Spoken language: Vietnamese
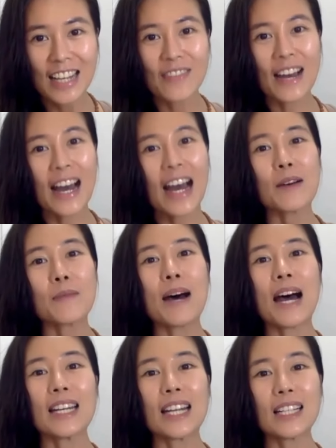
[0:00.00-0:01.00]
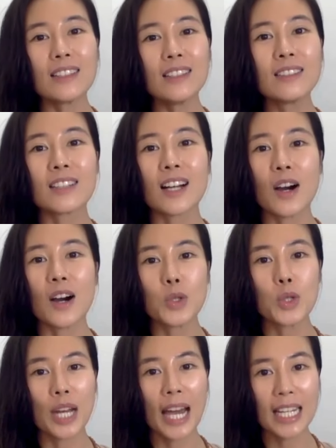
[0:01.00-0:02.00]
và bạn đã từng có
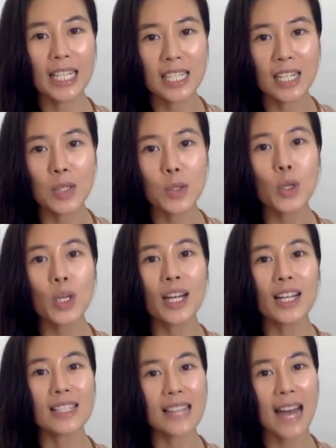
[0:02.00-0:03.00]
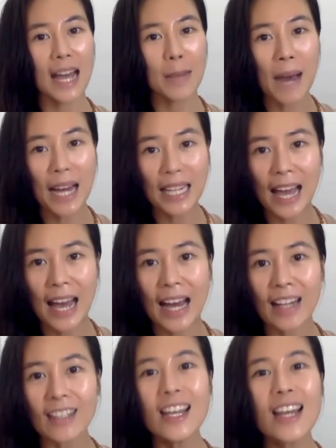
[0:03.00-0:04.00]
chuyến hành trình xuyên ấn dài 3
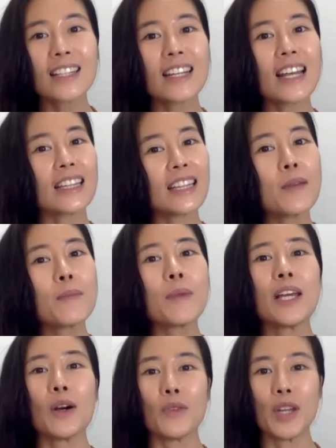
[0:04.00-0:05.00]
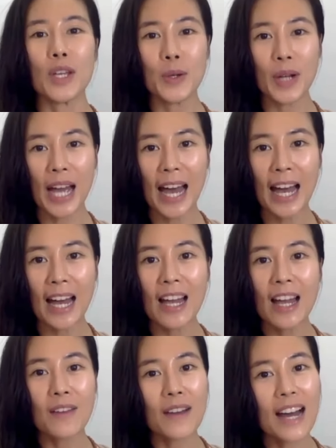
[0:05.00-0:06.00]
tháng để tìm hiểu về yoga
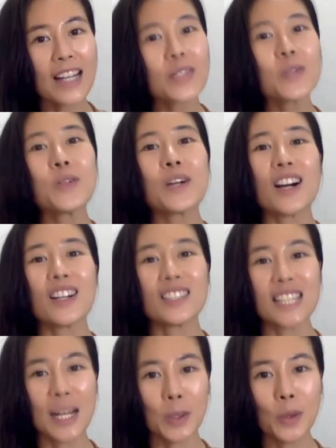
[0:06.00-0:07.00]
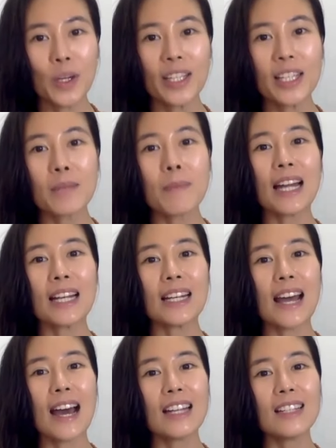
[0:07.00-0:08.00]
và dù còn trẻ tuổi nhưng bạn
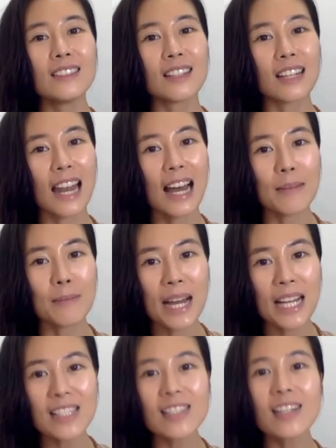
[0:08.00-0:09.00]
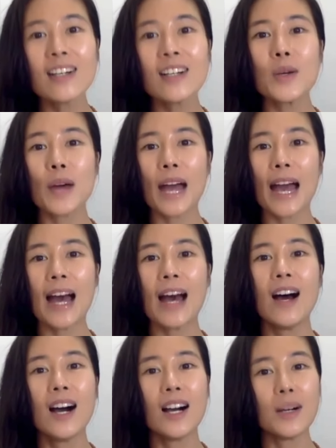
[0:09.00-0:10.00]
đã được là Master Yoga
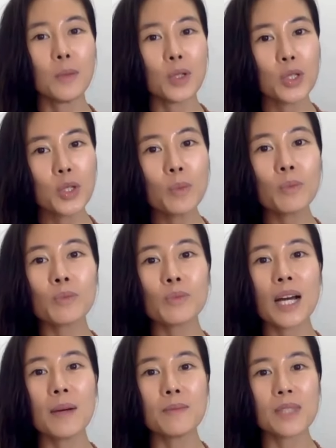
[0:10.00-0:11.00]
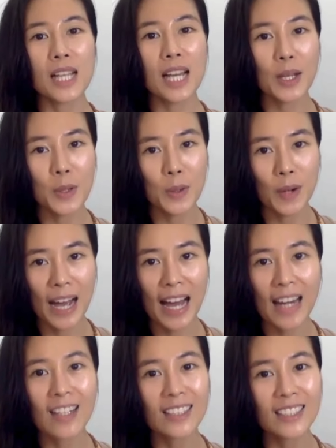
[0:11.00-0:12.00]
ở một trung tâm dạy
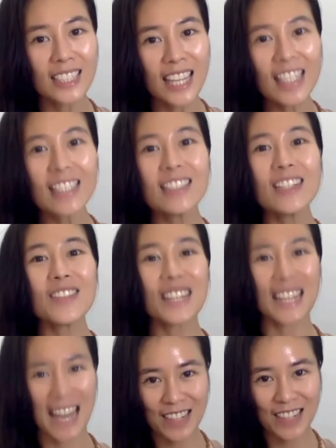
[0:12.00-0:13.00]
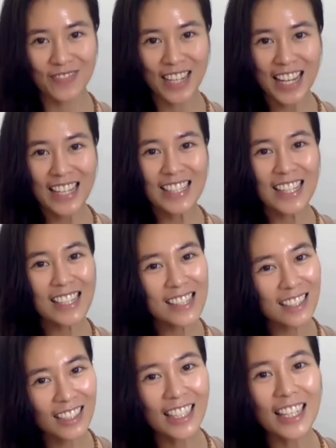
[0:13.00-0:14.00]
yoga lớn nhất nước Việt Nam. Xin
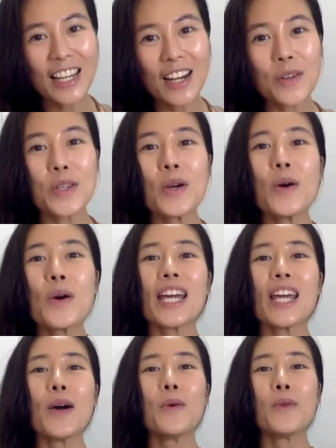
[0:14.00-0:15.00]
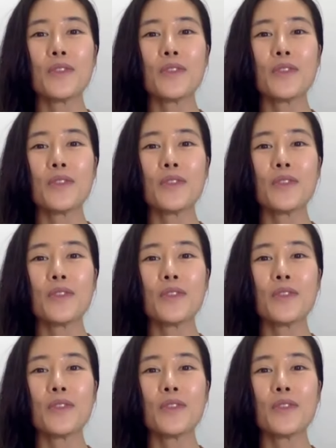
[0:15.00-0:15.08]
giới thiệu Yogi Hùng